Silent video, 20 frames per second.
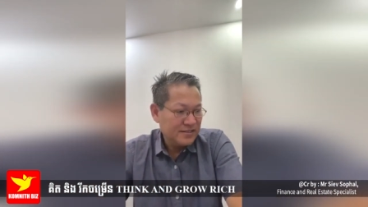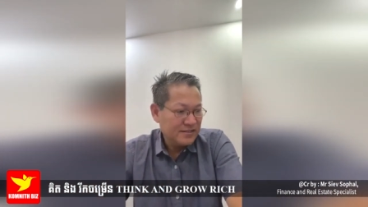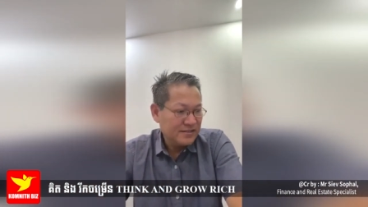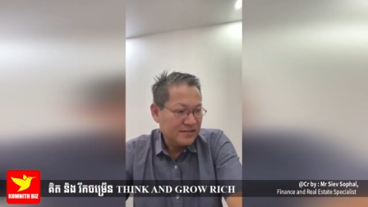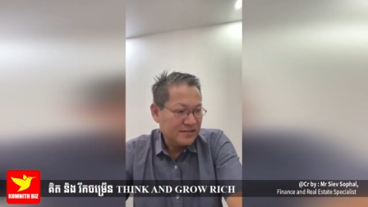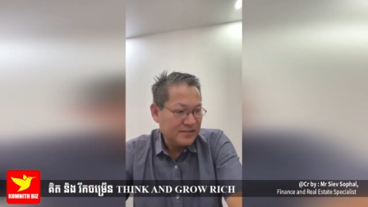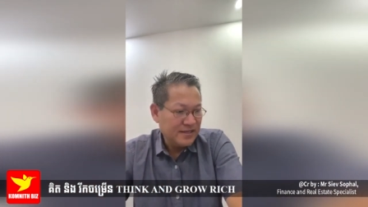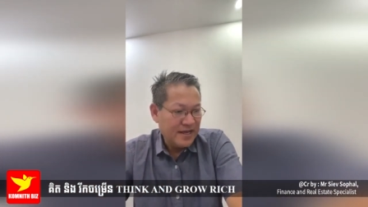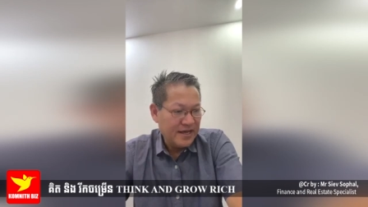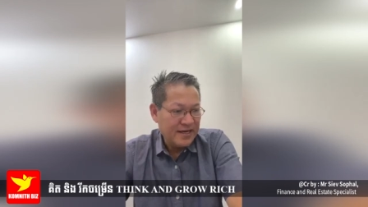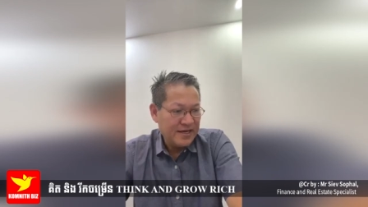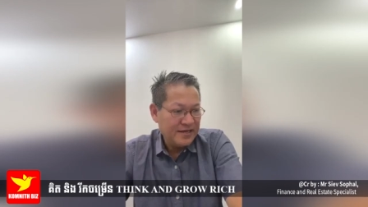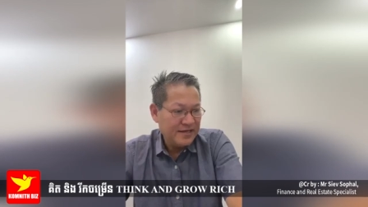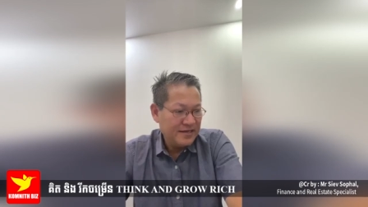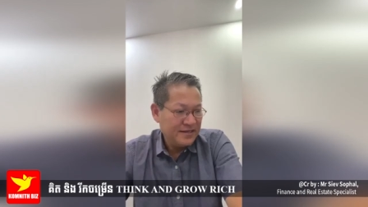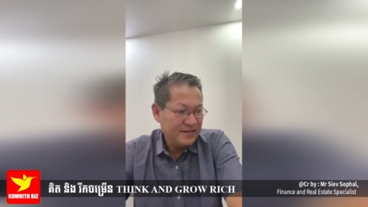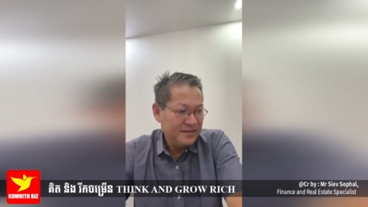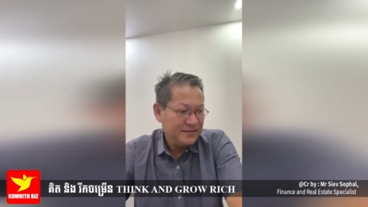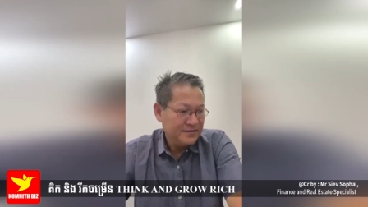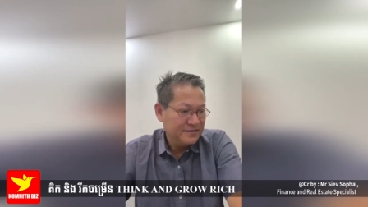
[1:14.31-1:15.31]
xe
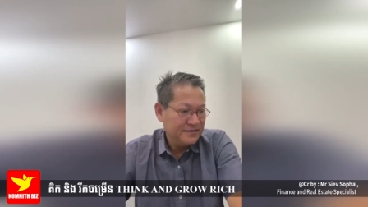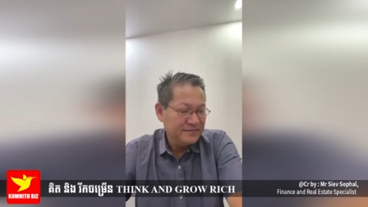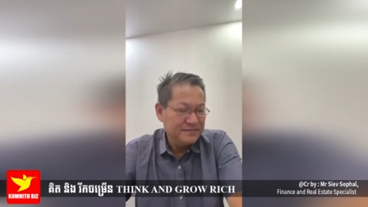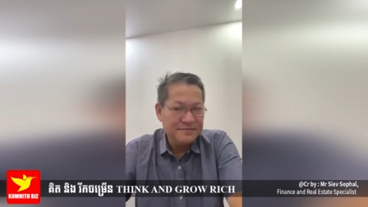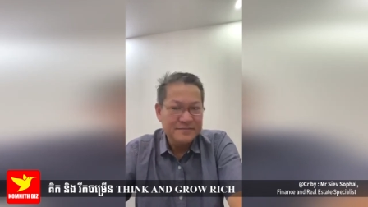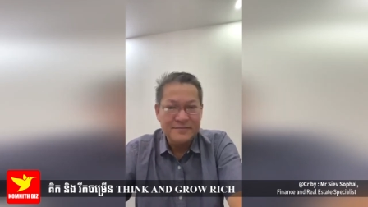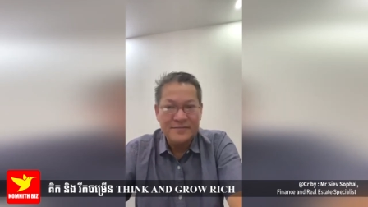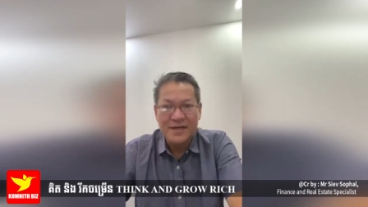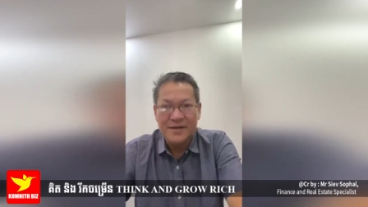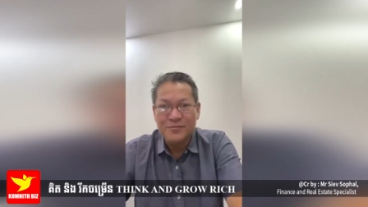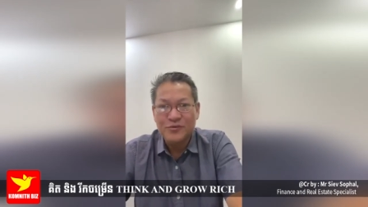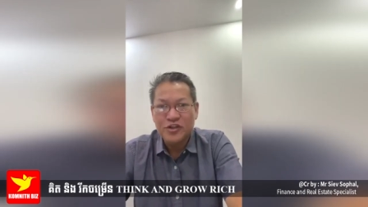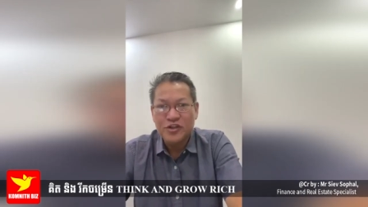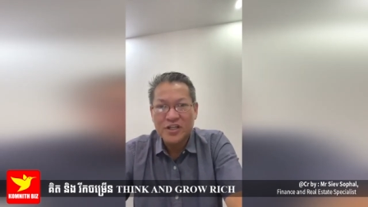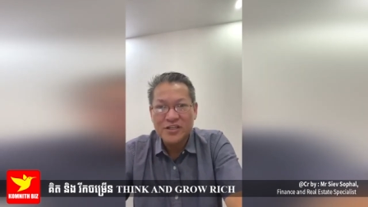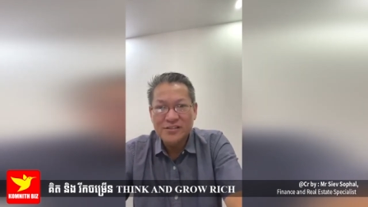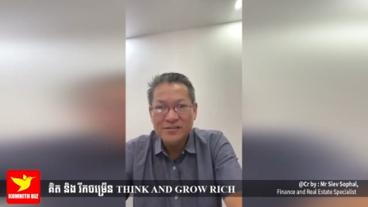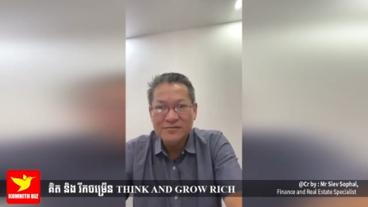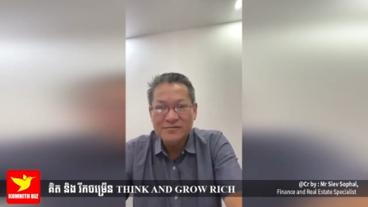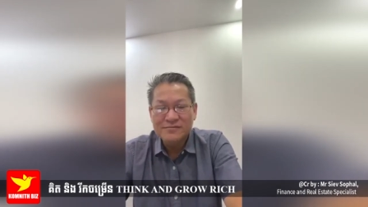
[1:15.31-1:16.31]
nè môi tớ